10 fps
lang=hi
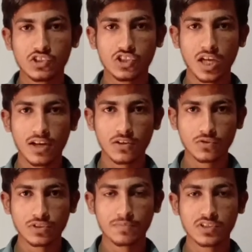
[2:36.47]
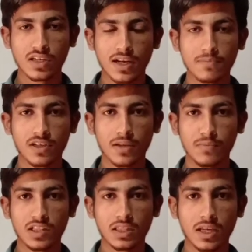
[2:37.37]
चैनल को सब्सक्राइब करें
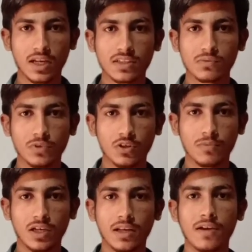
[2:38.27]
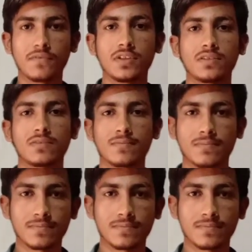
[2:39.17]
मिलते हैं नेक्स्ट वीडियो में अल्लाह हाफिज़